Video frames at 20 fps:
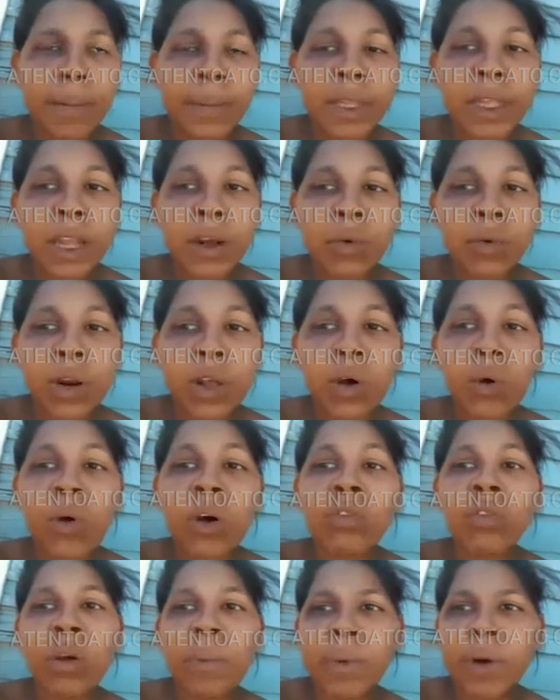meter en un lío.
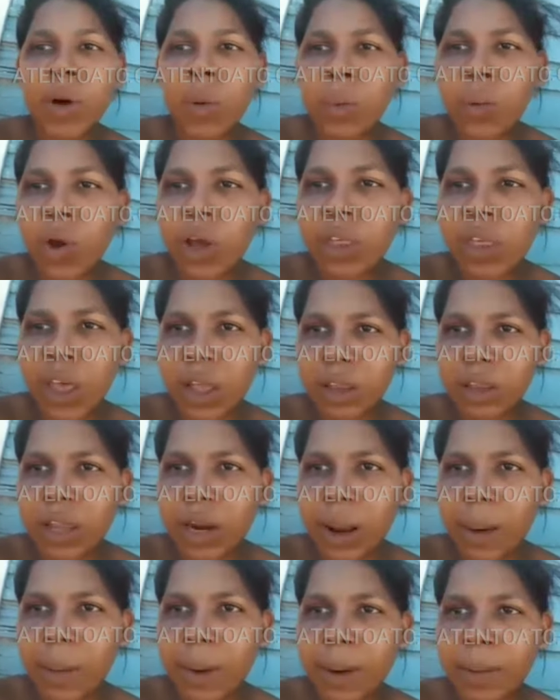Cuando él me rompió el diente
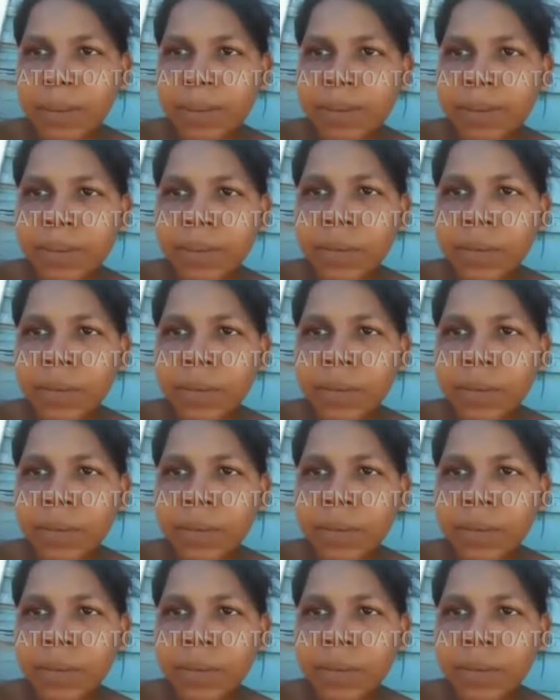la vez,